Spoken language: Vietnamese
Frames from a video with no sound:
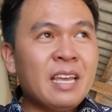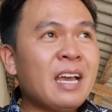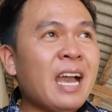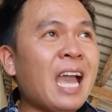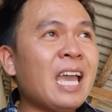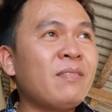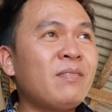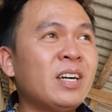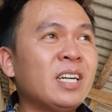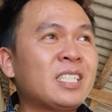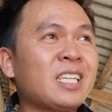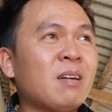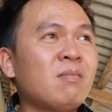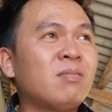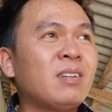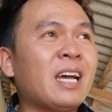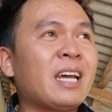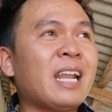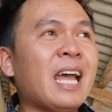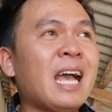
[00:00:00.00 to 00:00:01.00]
hai vợ
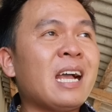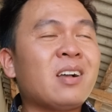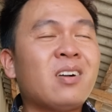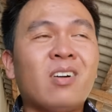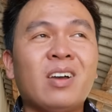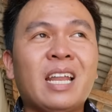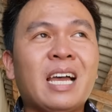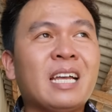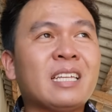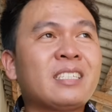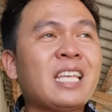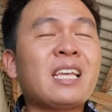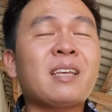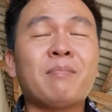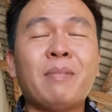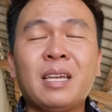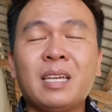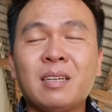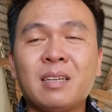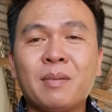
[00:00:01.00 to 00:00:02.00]
chồng là đã gọi là xích
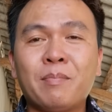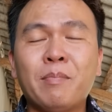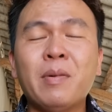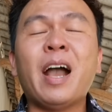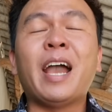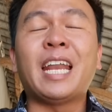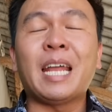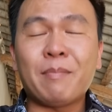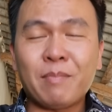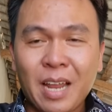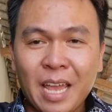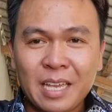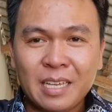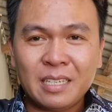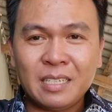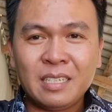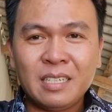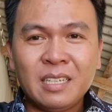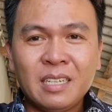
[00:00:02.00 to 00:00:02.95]
bích 10 năm nay